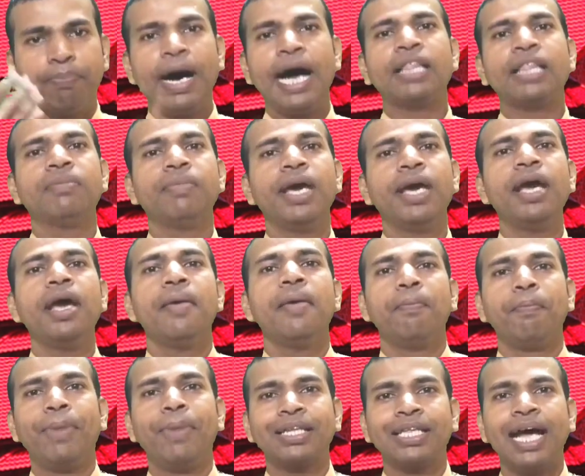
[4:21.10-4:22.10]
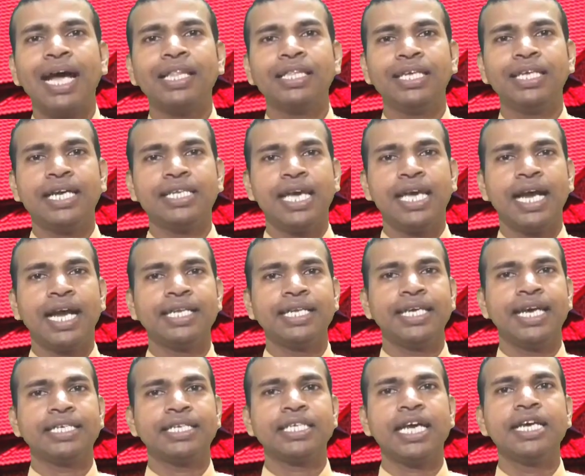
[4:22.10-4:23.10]
बाद में बता दिया जाएगा
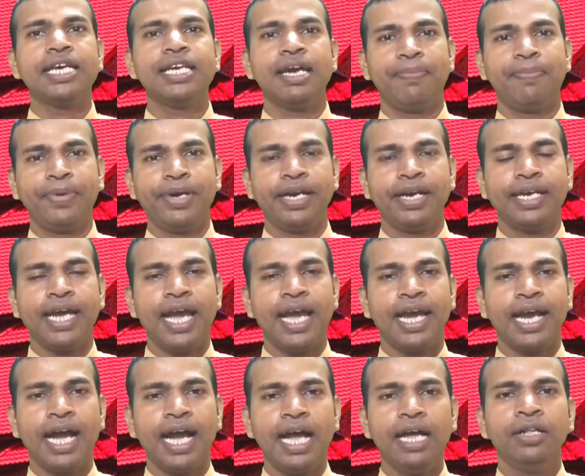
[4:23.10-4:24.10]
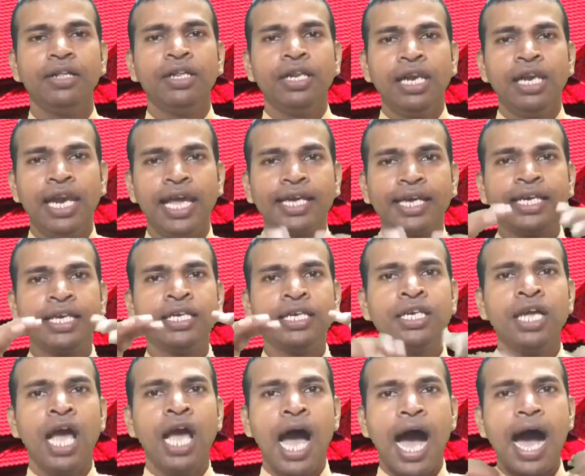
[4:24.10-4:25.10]
जैसा ही अपडेट आएगा
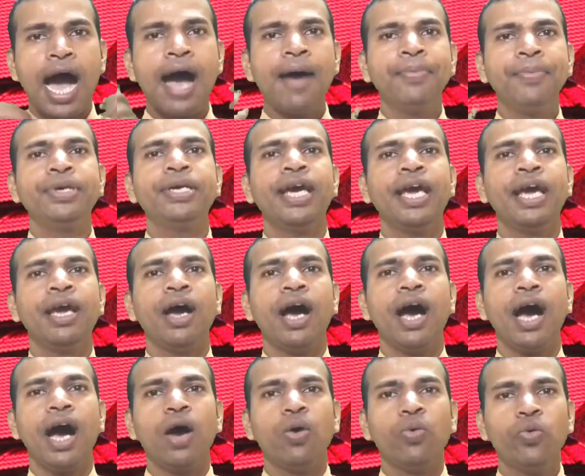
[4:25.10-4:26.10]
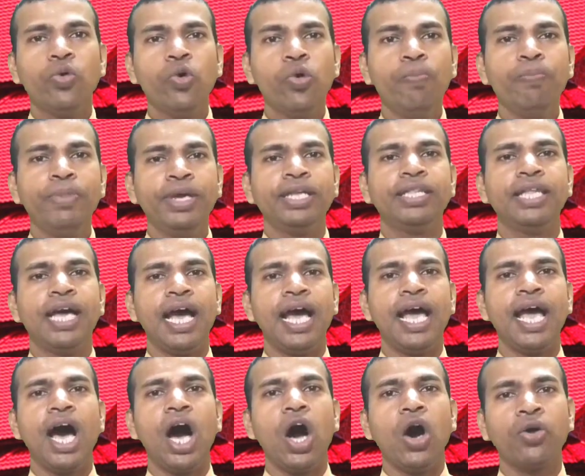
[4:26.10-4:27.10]
लेकिन अब ये उम्मीद
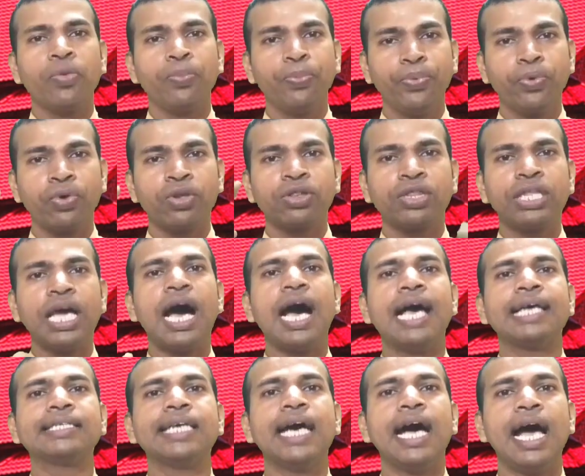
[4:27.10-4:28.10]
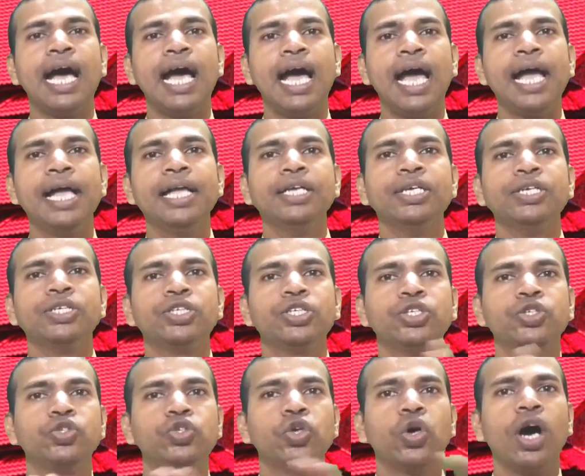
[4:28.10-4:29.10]
है और पूर्णता आशा है
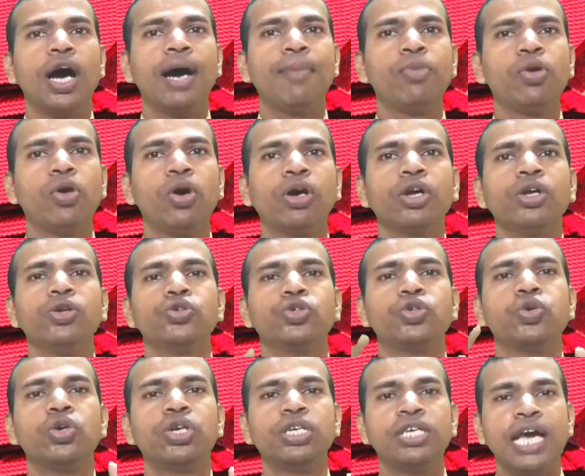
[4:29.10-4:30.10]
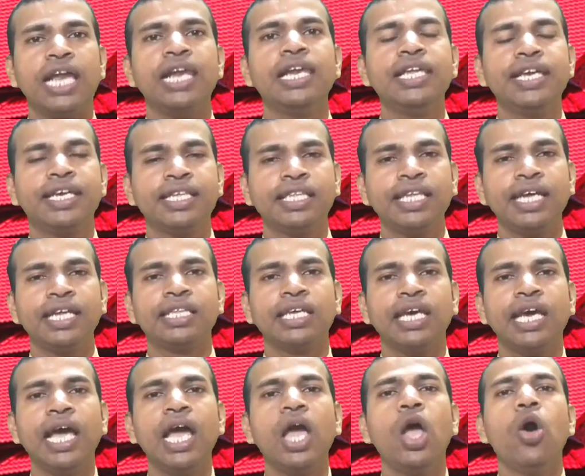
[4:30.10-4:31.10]
कि जो हम लोग छुट्टियाँ लिखते
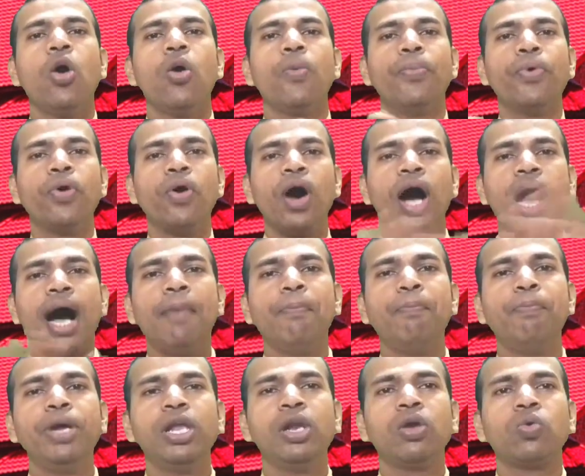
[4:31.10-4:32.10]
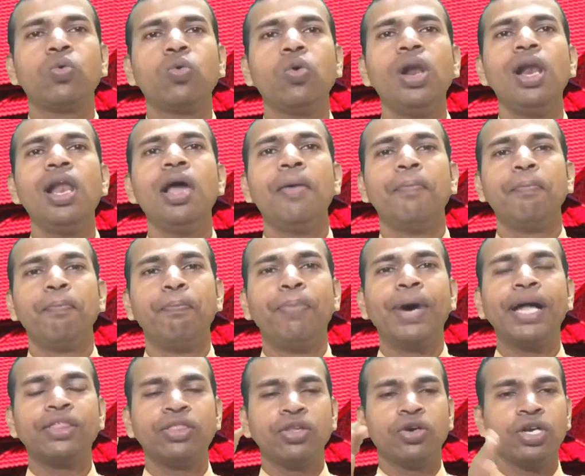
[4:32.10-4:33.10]
थे वो अब बिल्कुल
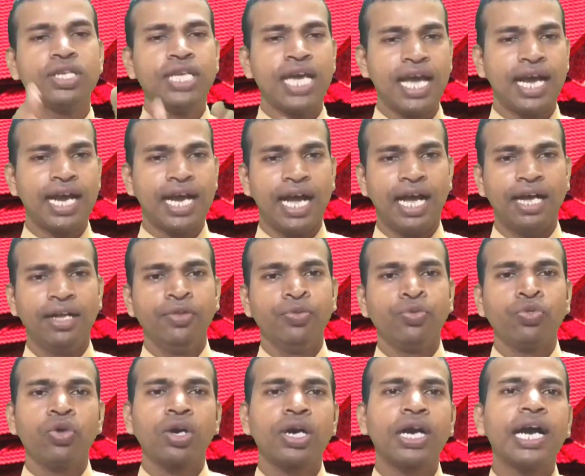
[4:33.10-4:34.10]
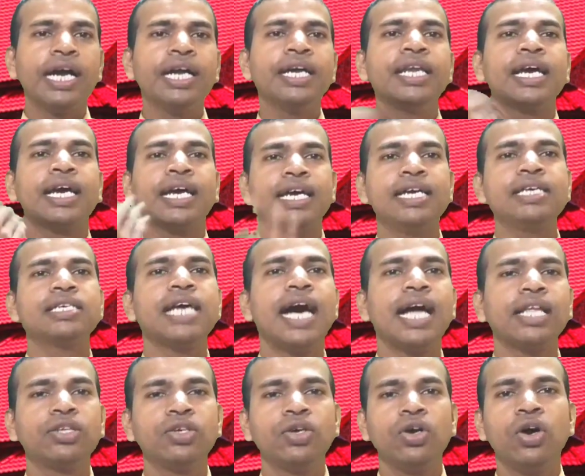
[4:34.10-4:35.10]
बंद हो जाएगा तो कहीं ना कहीं
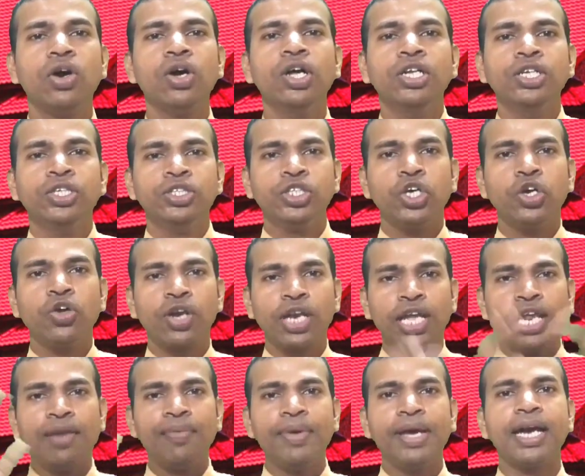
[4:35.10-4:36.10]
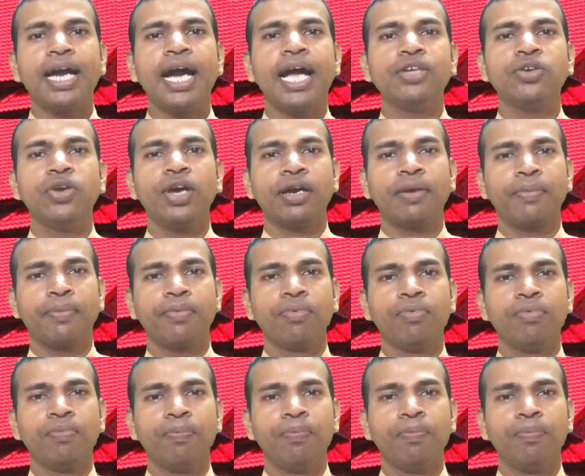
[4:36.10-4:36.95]
साथियों जो रेलवे का जो एक